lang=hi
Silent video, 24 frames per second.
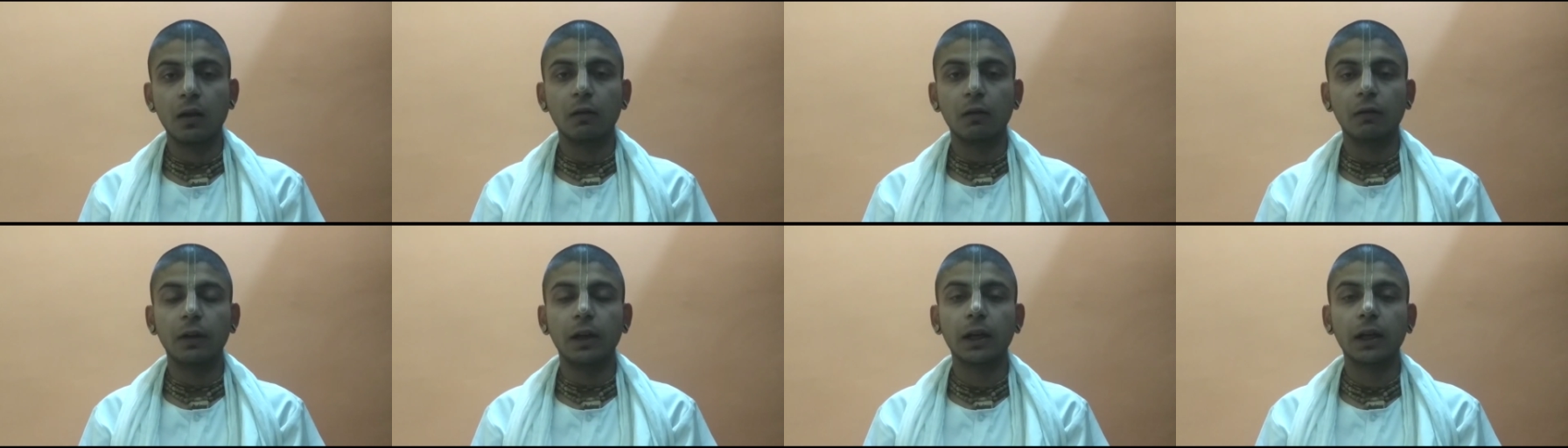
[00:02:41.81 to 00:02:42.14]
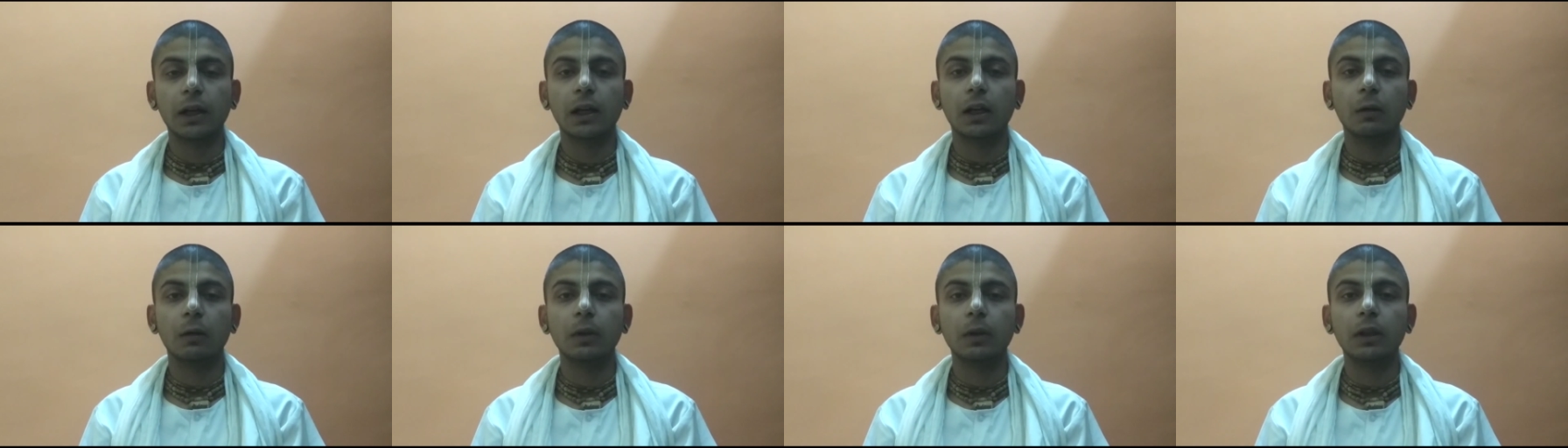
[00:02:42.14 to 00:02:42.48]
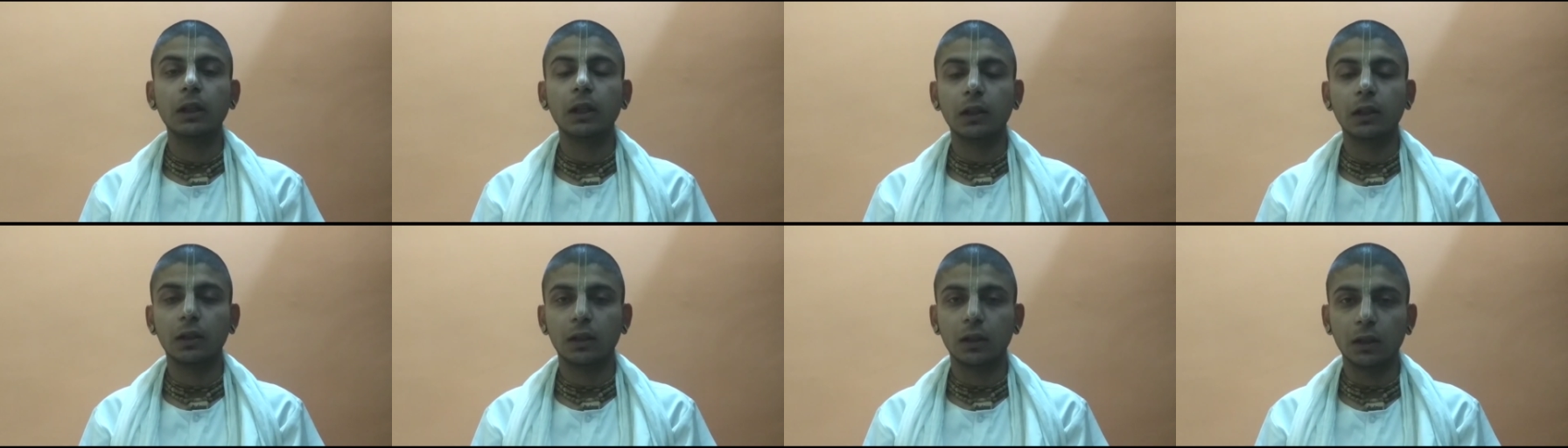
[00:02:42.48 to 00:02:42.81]
वह कभी
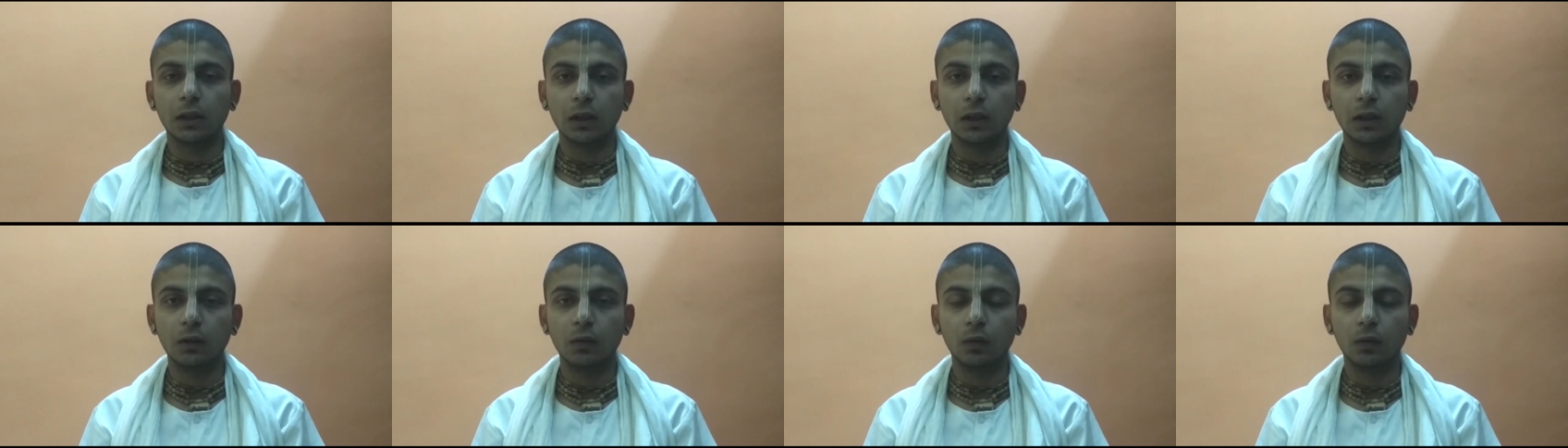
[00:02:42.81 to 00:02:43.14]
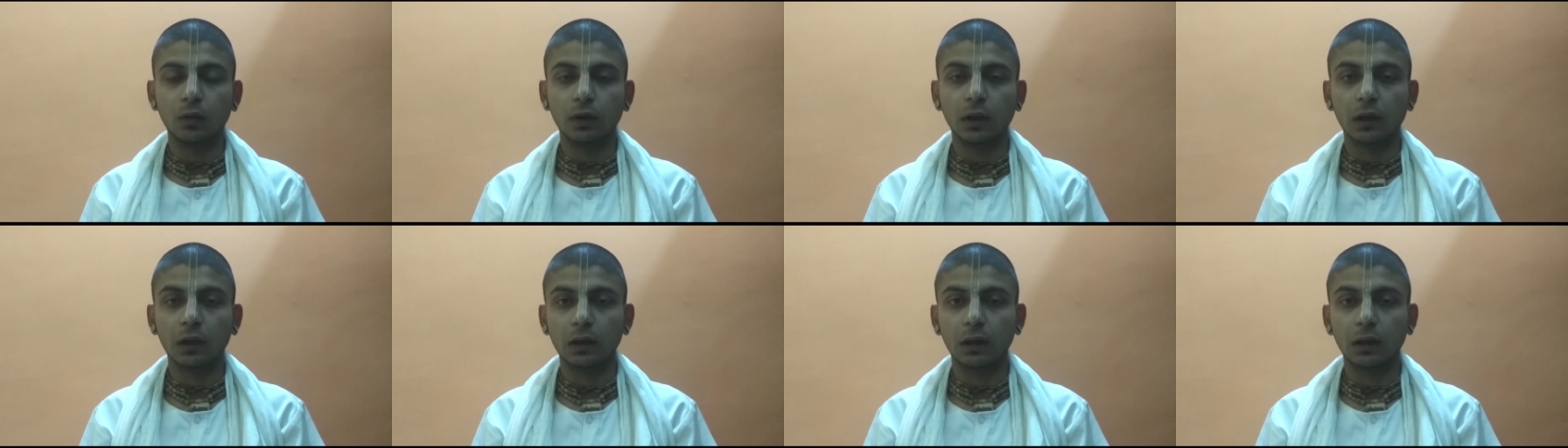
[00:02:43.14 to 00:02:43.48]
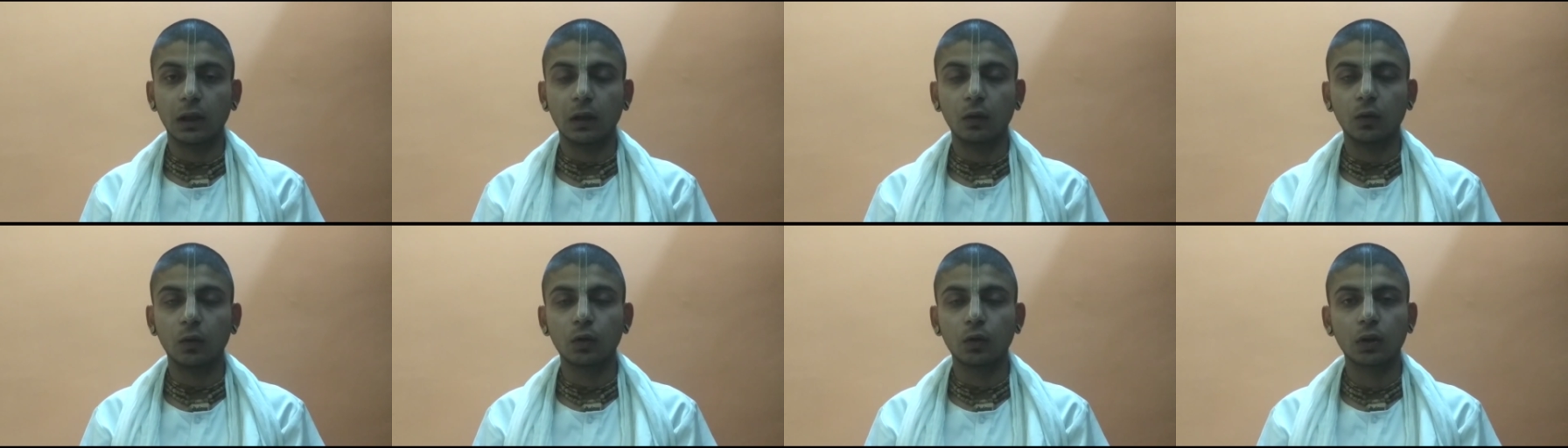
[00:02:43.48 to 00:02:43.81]
नष्ट नहीं हो
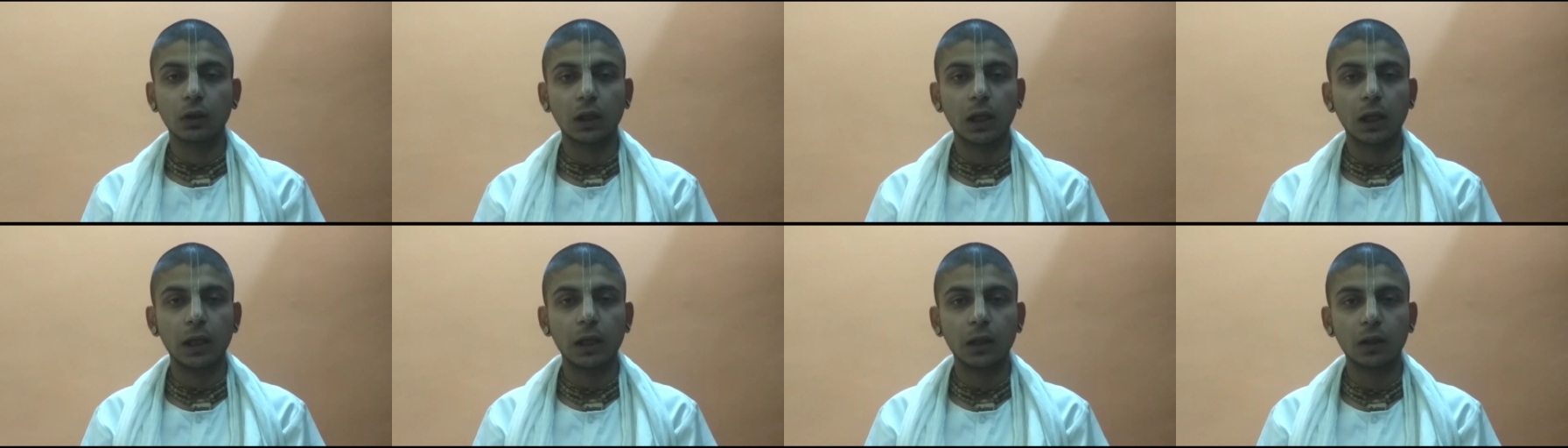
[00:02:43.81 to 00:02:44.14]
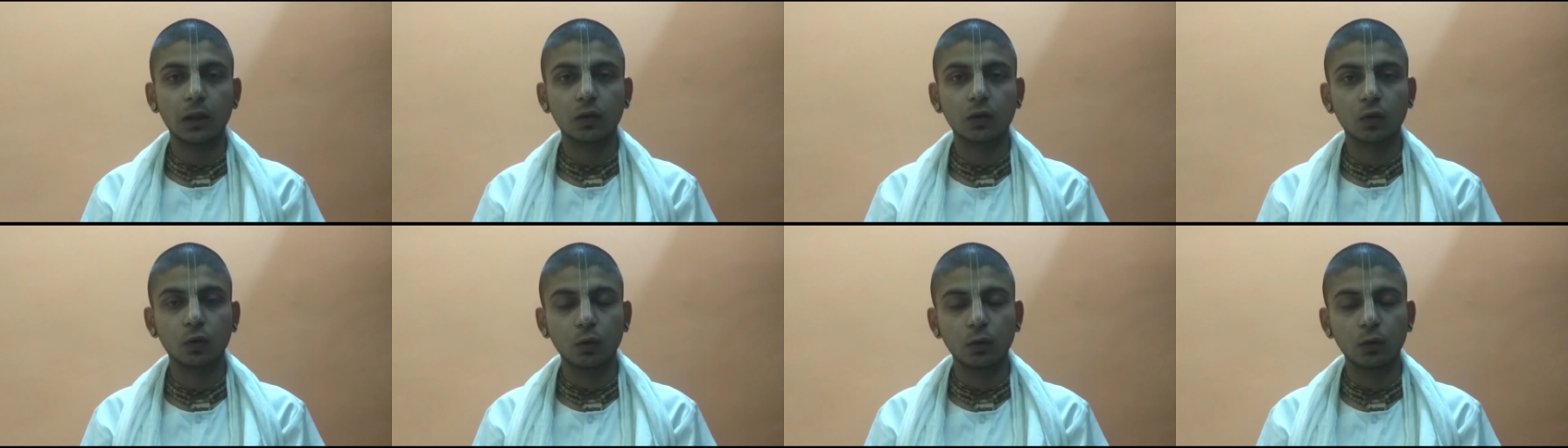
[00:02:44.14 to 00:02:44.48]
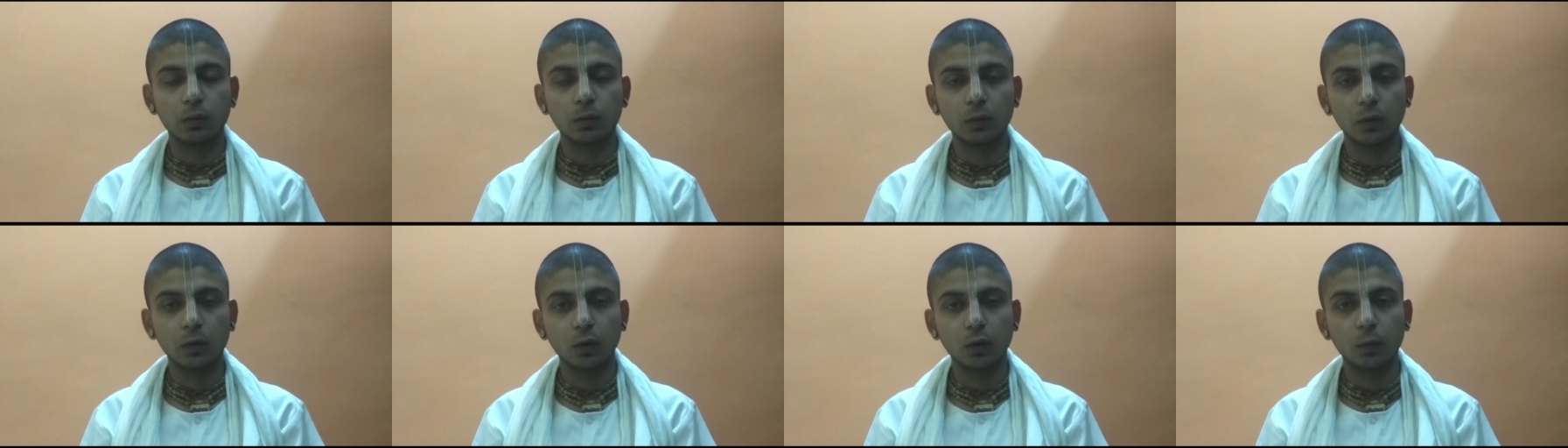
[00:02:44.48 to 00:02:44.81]
सकता उसका एक
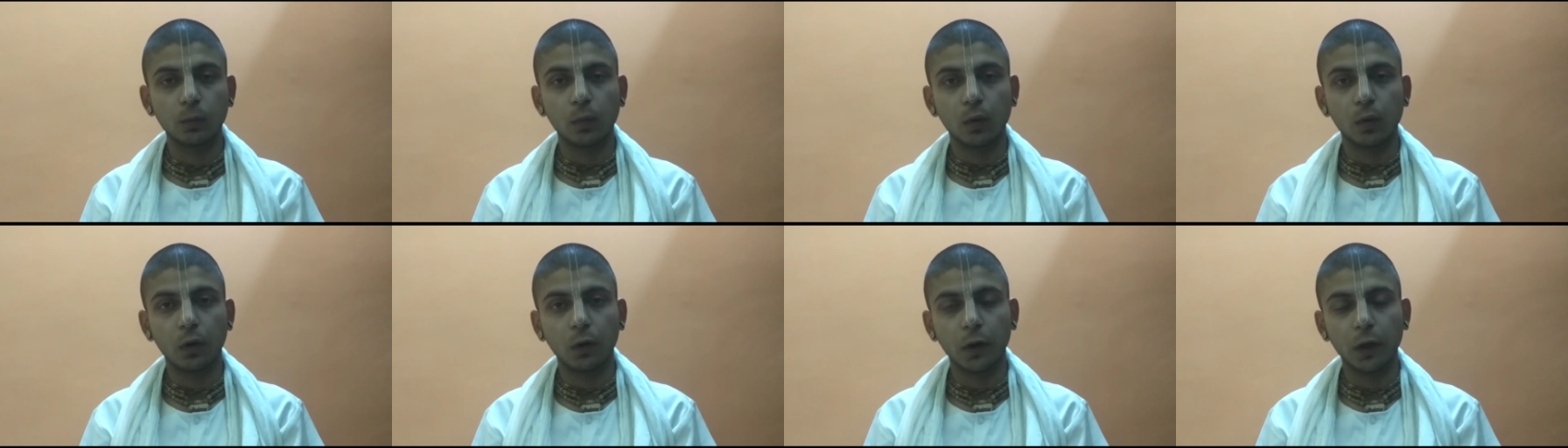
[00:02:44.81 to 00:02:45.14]
सूक्ष्म रूप